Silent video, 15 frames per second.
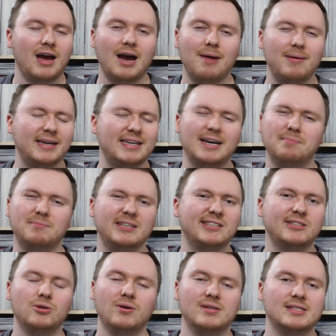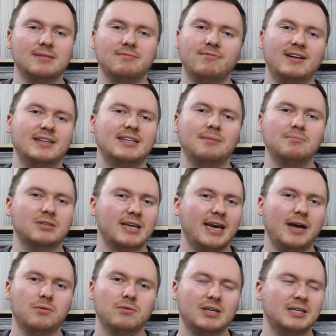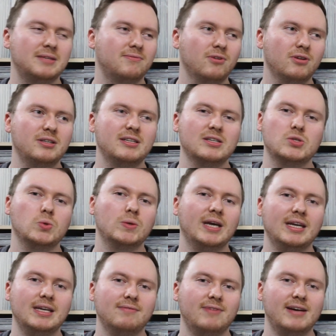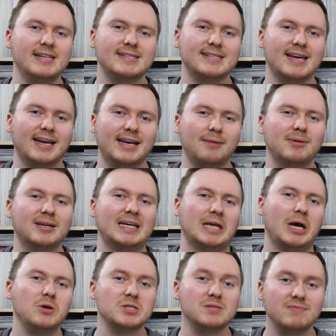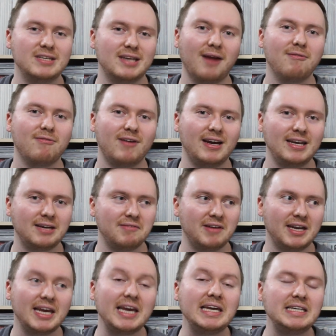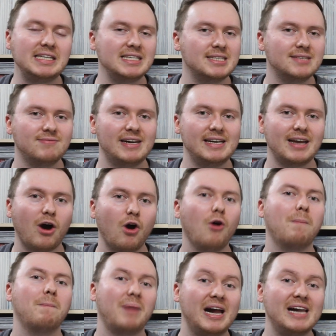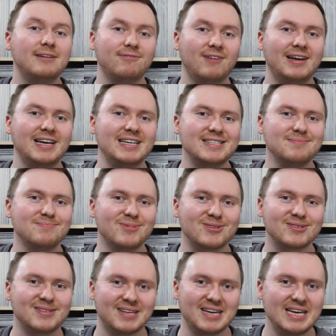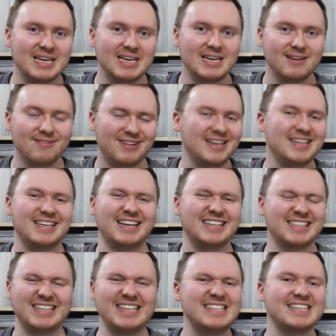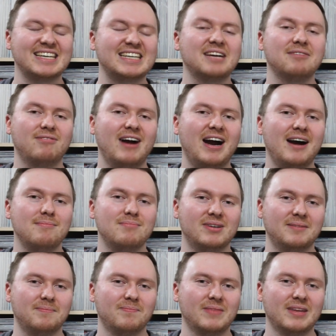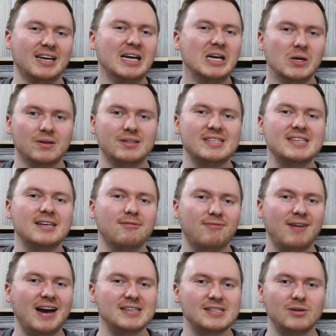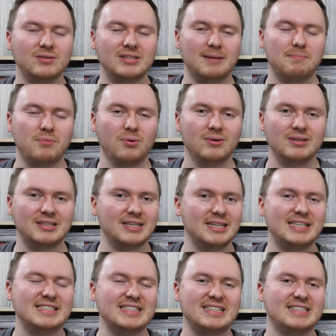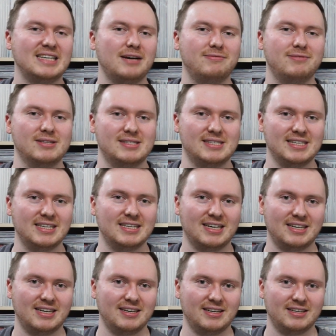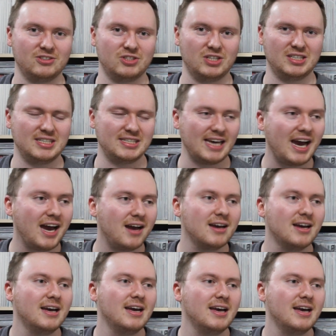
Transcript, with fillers: aber ich hab dich trotzdem verdammt gern und ich würde dir so gern die Welt zeigen, aber genauso wie dein Vater werde ich diese Welt auch bald verlassen müssen, weil ich eine riesige Gefahr bin. Und diese Gefahr ist auch der Punkt, den ich nicht nachvollziehen kann an der Geschichte. Ja,